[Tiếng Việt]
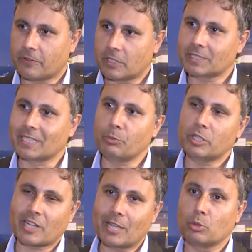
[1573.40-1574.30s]
First, and we
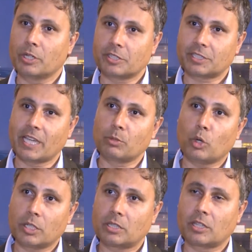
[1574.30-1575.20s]
try to understand
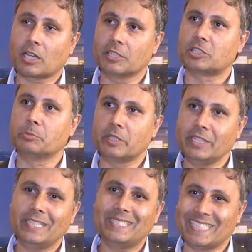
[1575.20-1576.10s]
what the customer
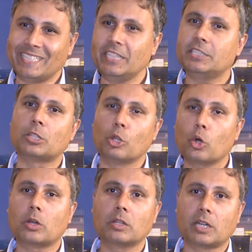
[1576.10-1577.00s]
needs in each
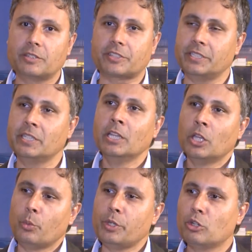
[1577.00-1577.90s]
local country.
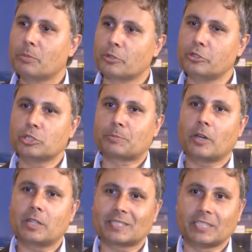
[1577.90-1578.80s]
We don't produce
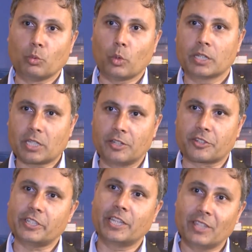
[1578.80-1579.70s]
products in one
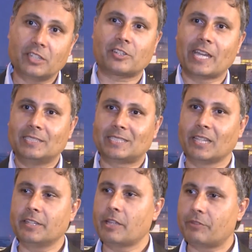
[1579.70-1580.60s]
country and then try and
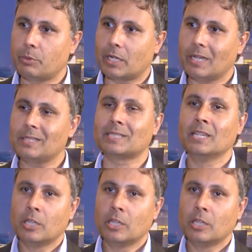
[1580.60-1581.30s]
sell it everywhere else.